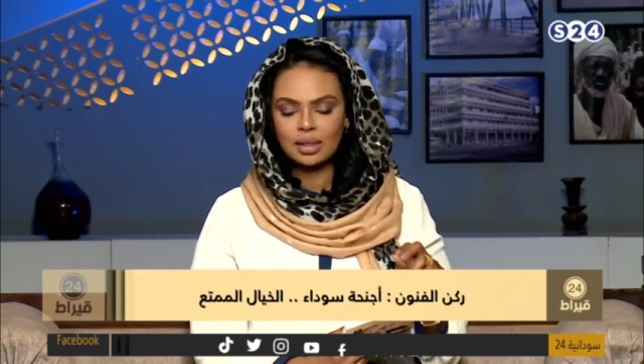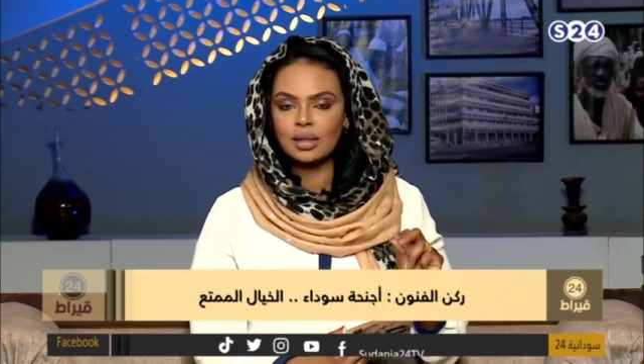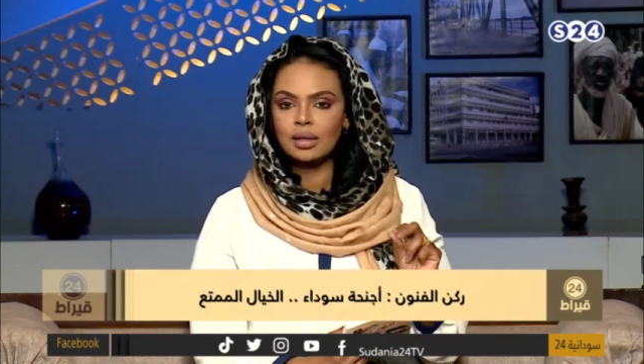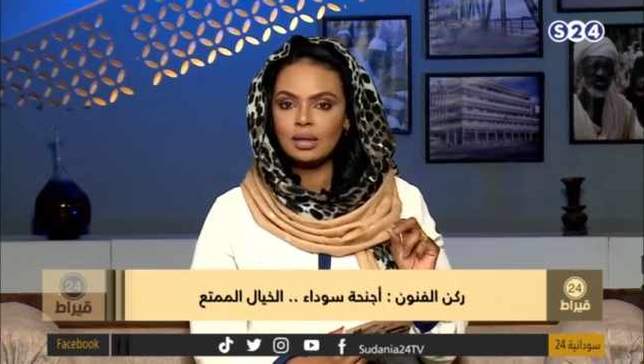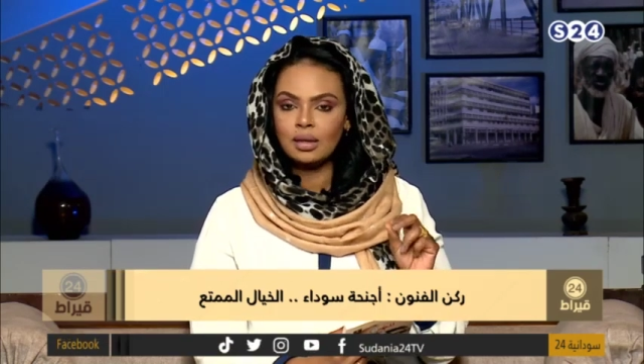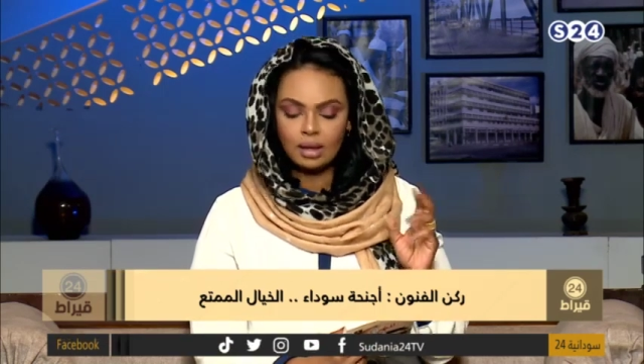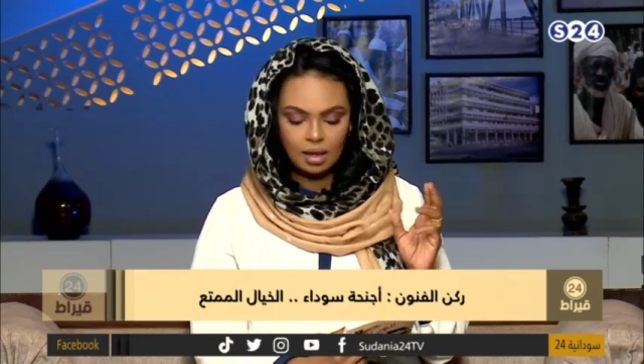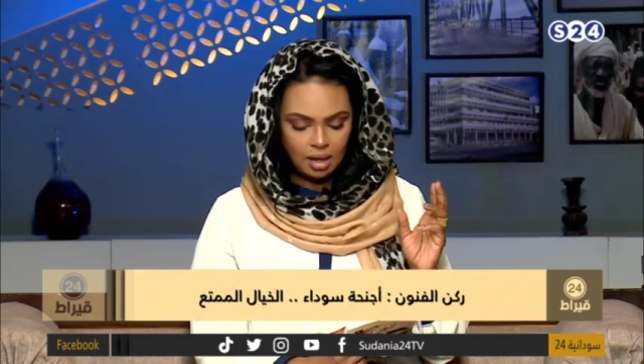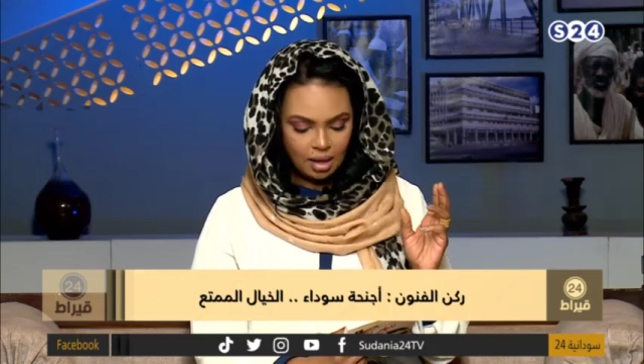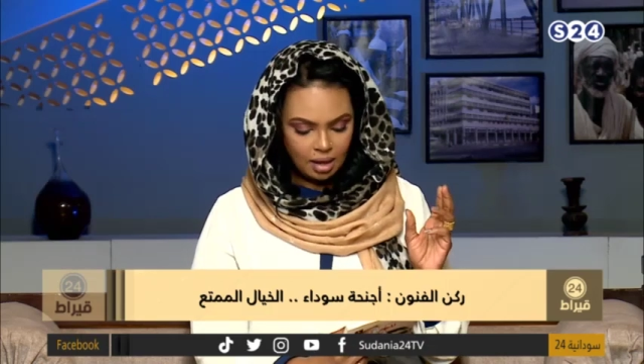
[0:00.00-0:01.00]

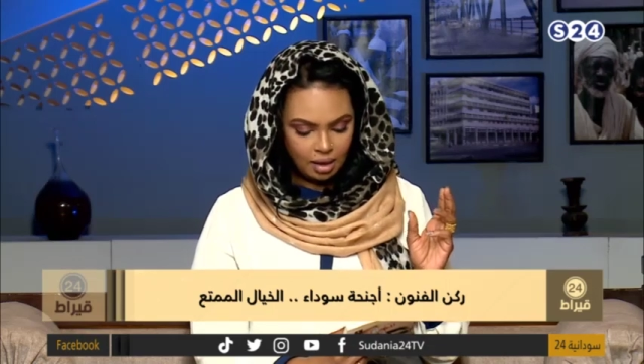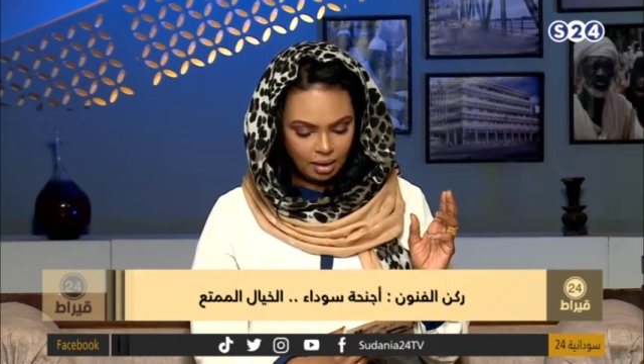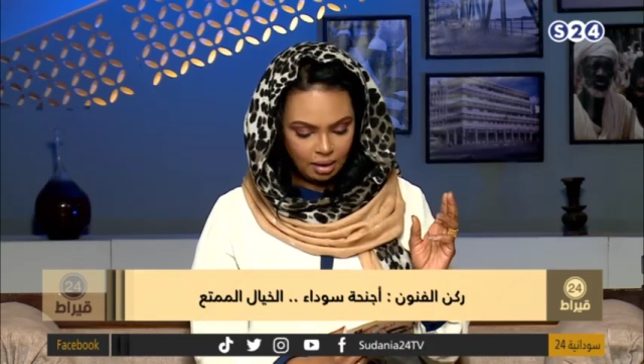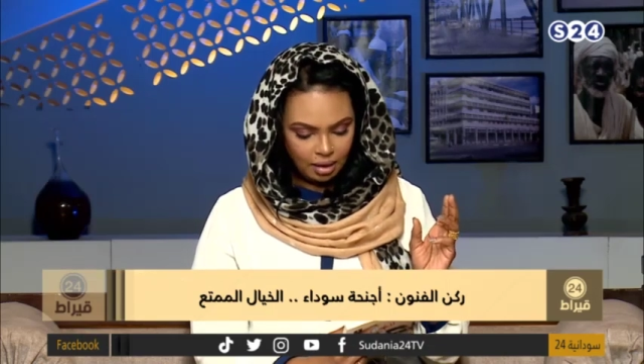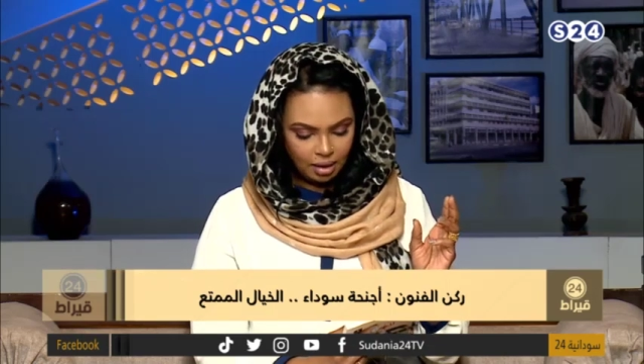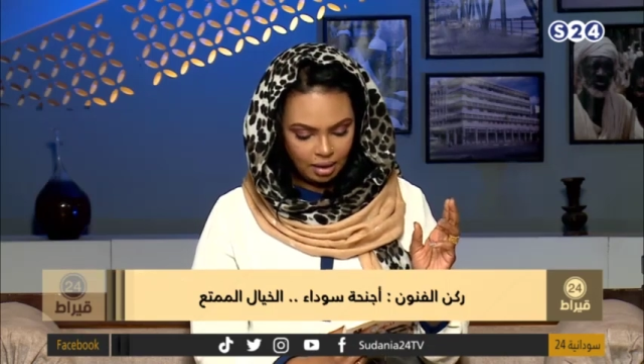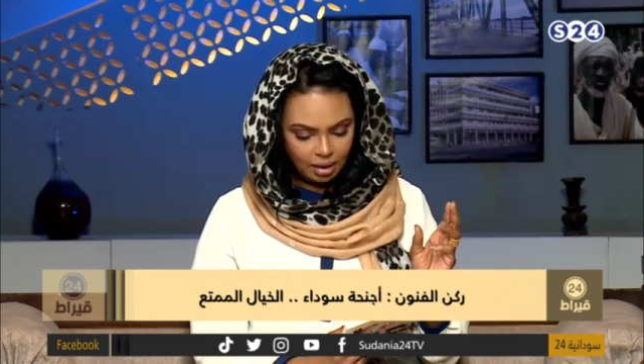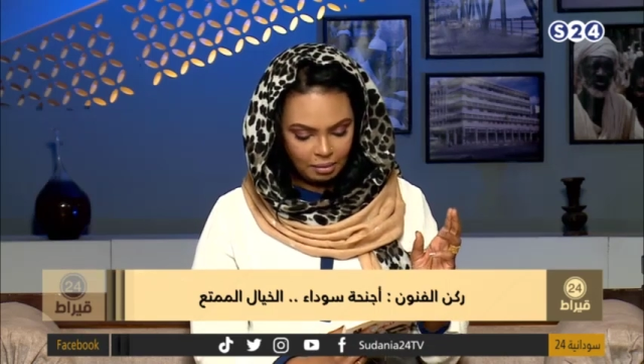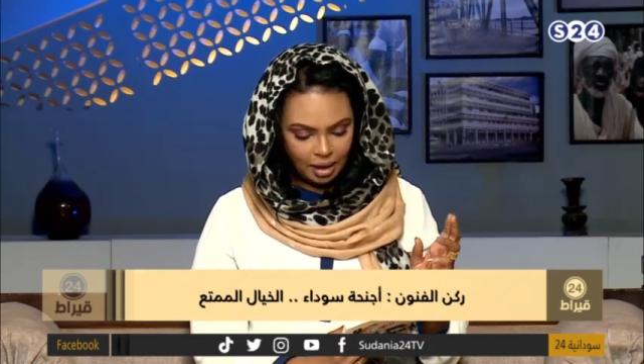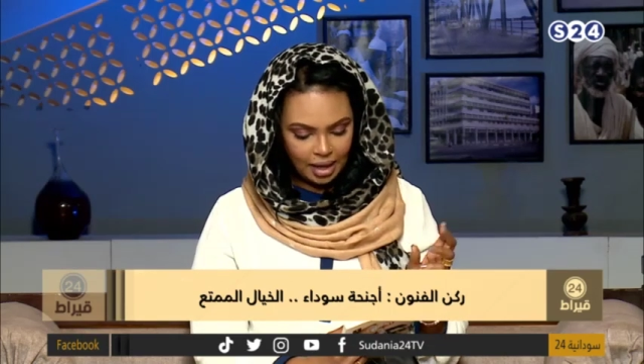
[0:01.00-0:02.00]

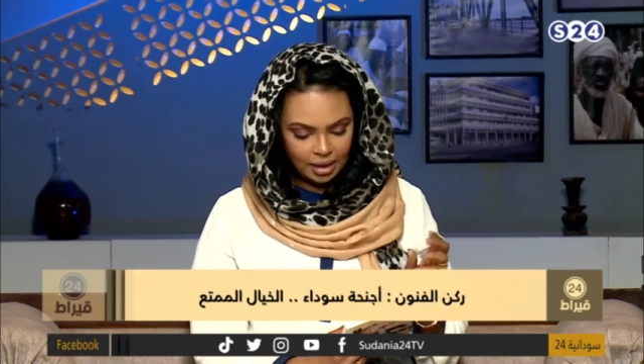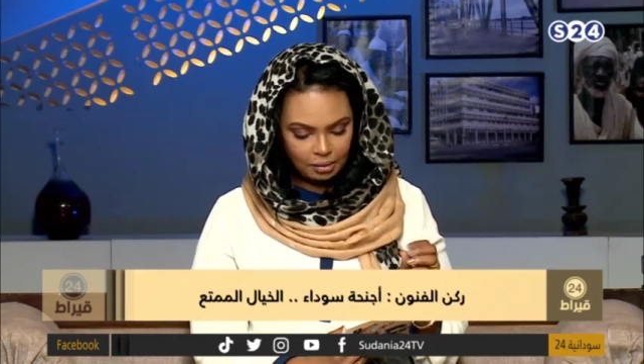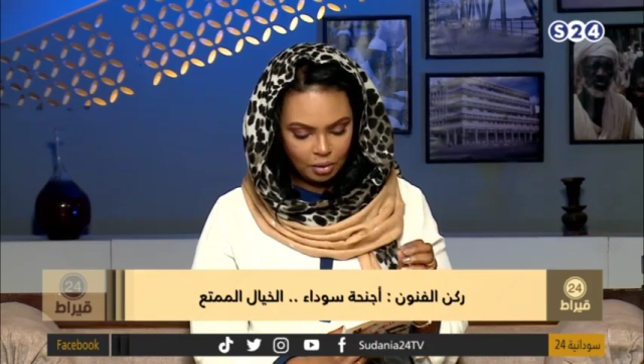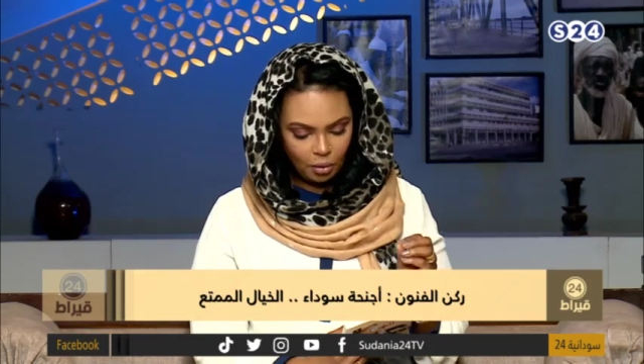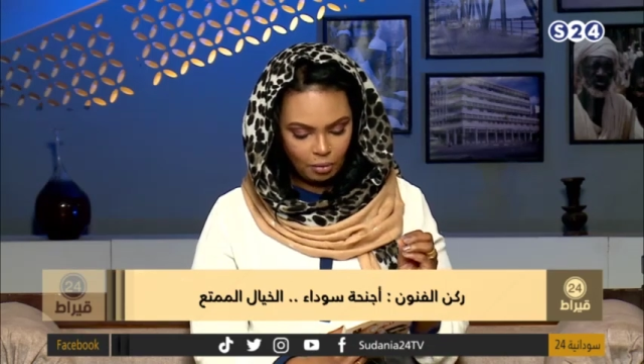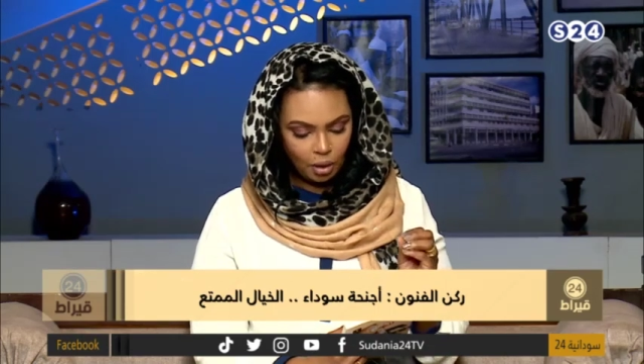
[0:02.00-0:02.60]
لمعالمهم آه،